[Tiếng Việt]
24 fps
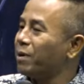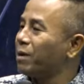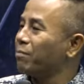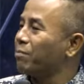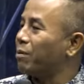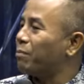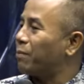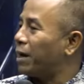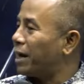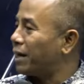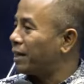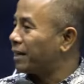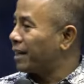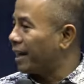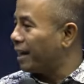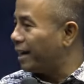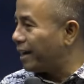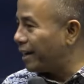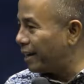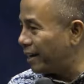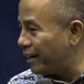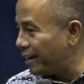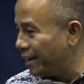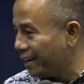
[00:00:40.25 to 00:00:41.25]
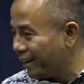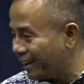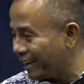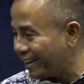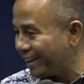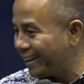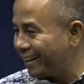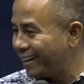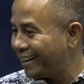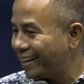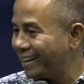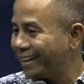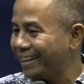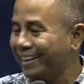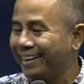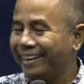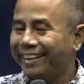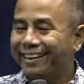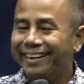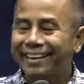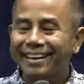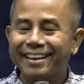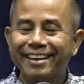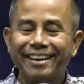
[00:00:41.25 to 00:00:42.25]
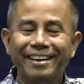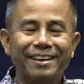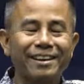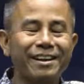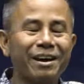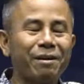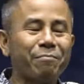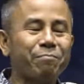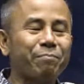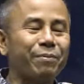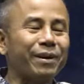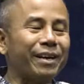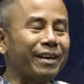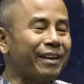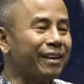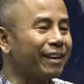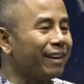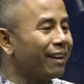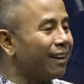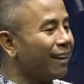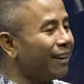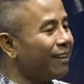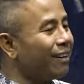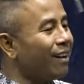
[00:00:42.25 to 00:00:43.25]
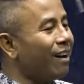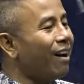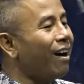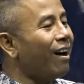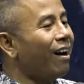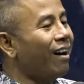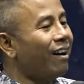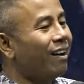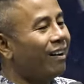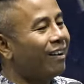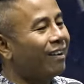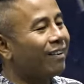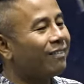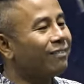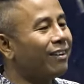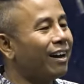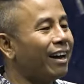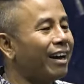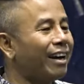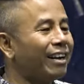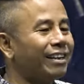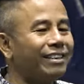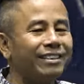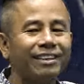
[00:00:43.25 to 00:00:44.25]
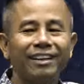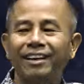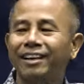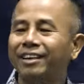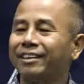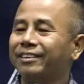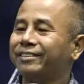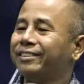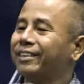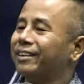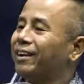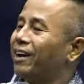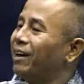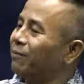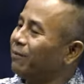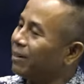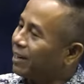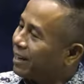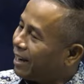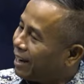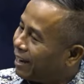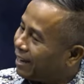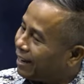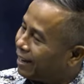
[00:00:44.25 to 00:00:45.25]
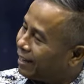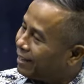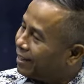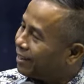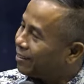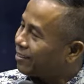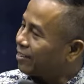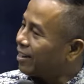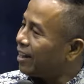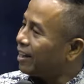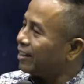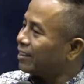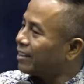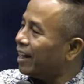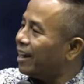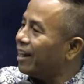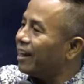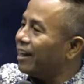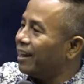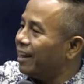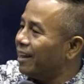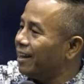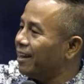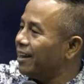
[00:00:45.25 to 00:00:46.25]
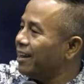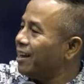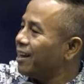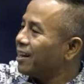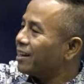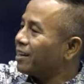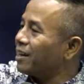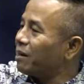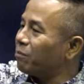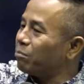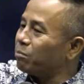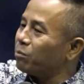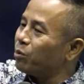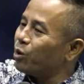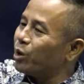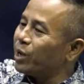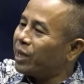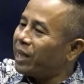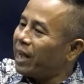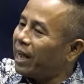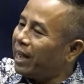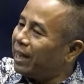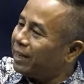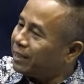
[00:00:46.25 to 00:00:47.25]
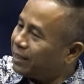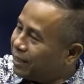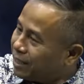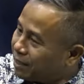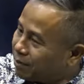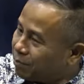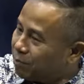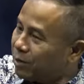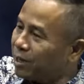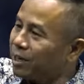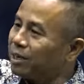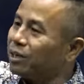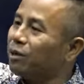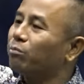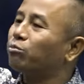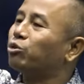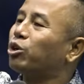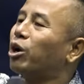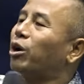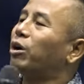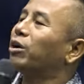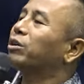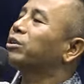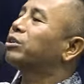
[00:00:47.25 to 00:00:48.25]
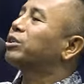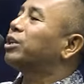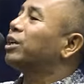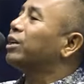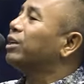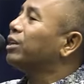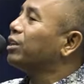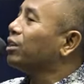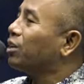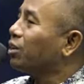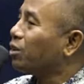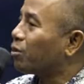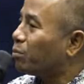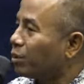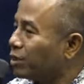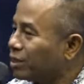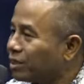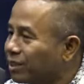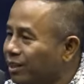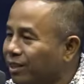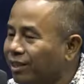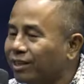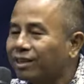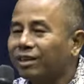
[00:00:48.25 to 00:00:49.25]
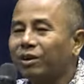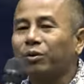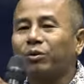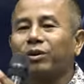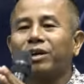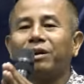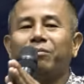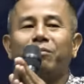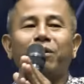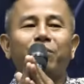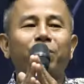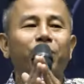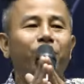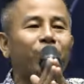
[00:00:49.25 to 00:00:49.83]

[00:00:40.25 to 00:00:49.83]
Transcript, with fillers: miên bởi mát khai. Đập pi lợi o, và chất o mà khai hay nên sao tái. Đập mùi khai tiết mới nhằm trong anh chơi, group anh chơi lúc này bóng